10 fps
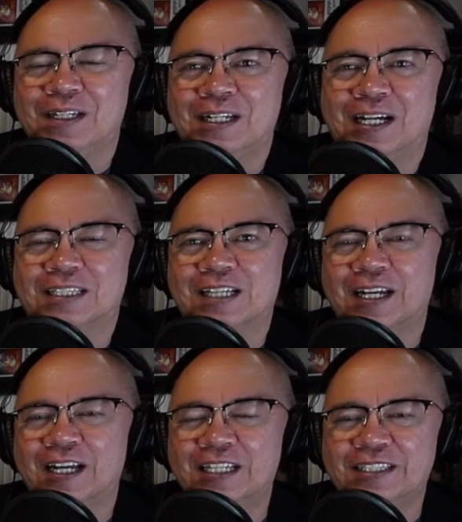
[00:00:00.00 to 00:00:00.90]
At ang
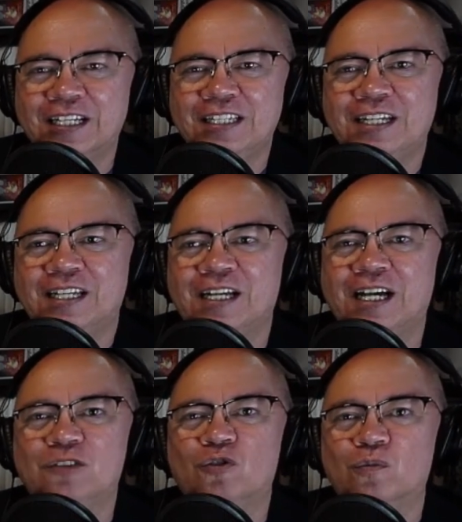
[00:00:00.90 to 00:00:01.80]
lahat ng iyan
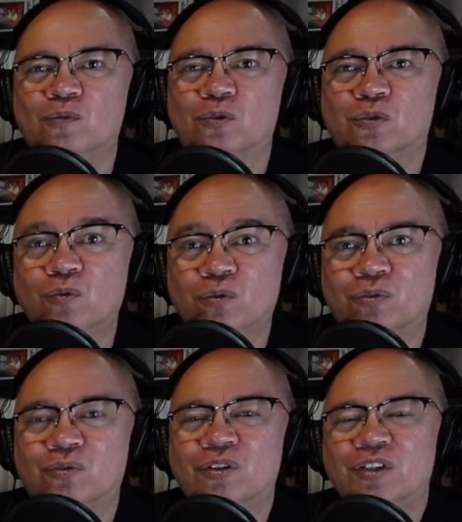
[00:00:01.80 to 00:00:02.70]
ay
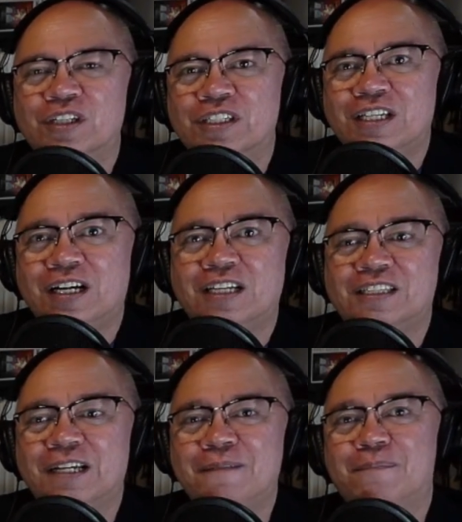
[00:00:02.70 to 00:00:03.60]
tumuturo sa
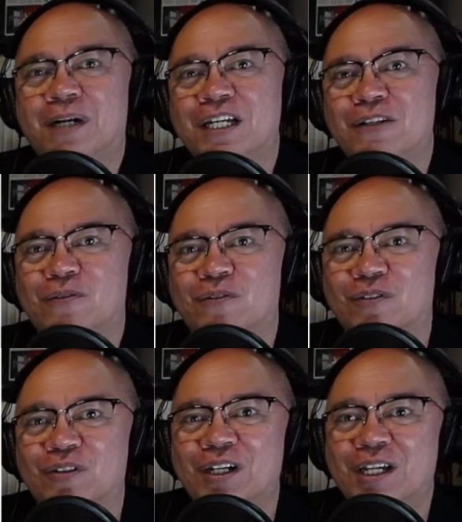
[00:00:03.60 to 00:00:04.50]
ating
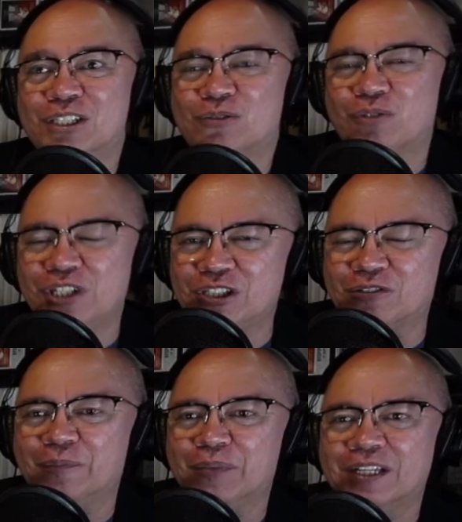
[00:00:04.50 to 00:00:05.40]
Panginoong Heso
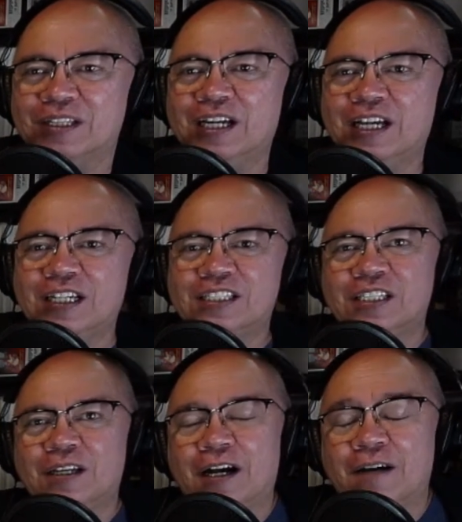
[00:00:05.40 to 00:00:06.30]
Kristo. Dahil
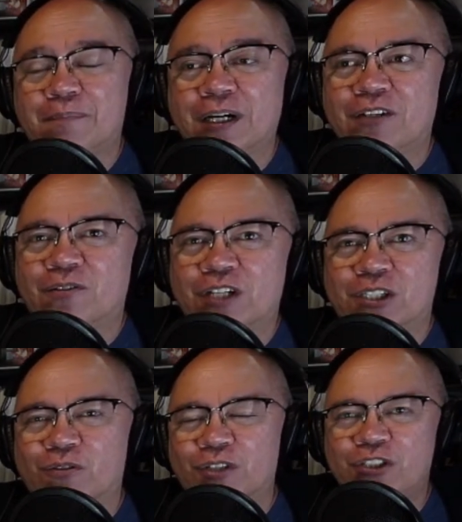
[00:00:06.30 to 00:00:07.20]
ang Panginoong
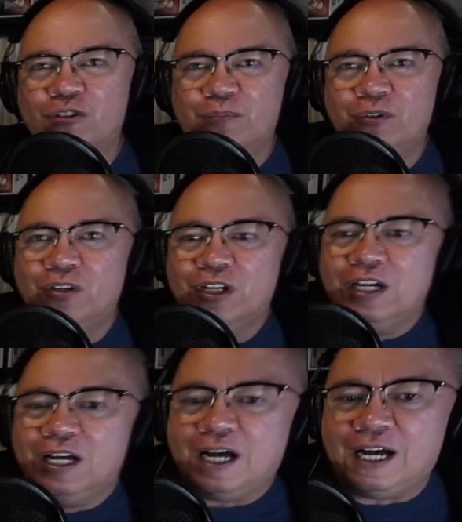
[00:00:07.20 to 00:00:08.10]
Heso Kristo po
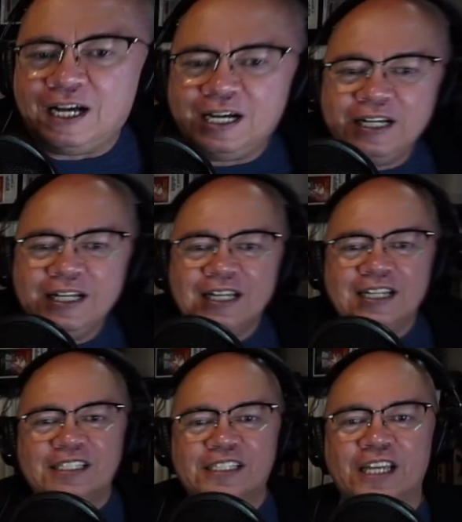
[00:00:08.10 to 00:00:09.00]
ang
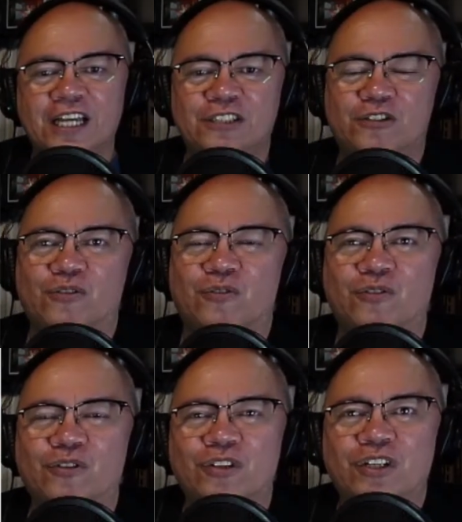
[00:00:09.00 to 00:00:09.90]

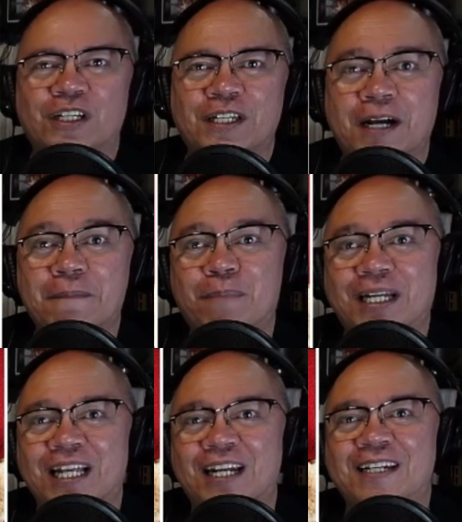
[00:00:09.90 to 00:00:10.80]
sentro ng
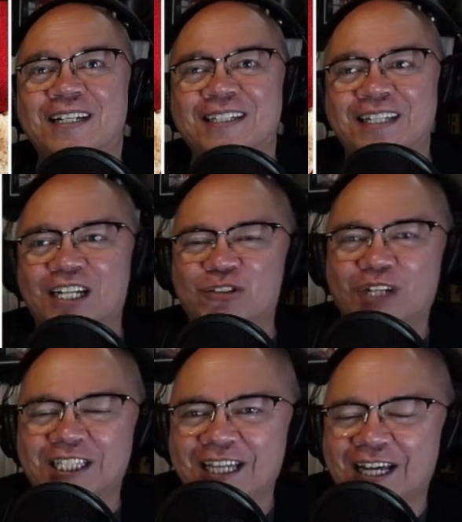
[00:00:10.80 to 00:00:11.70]
banal na
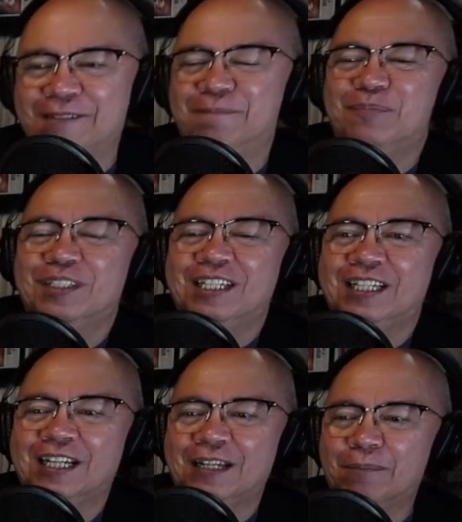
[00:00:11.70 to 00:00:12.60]
kasulatan.
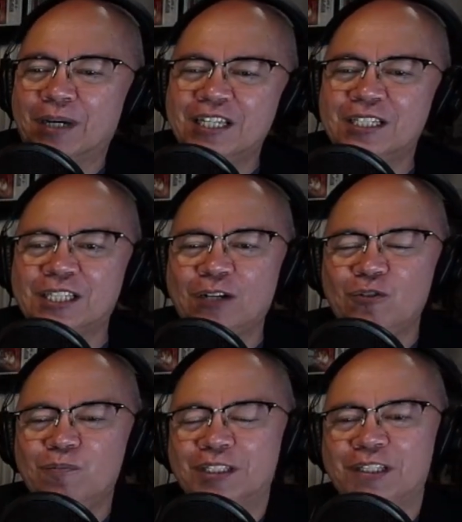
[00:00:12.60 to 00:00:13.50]
Yan. Maging sa
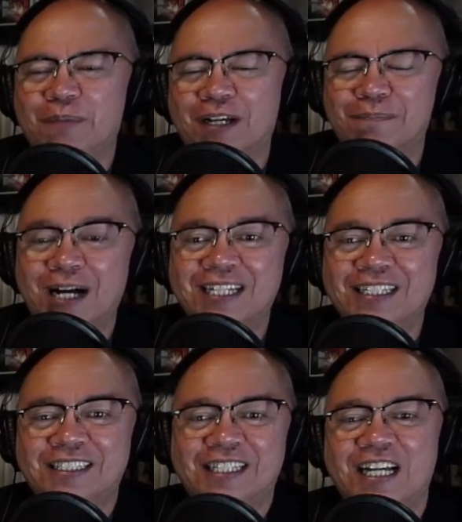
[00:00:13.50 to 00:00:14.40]
lumang tipan,
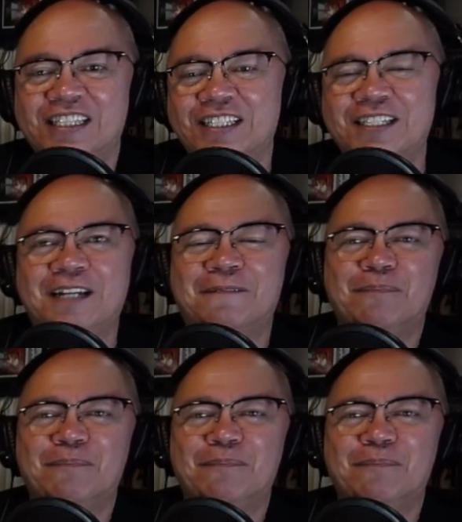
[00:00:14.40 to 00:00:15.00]
makikita natin yan.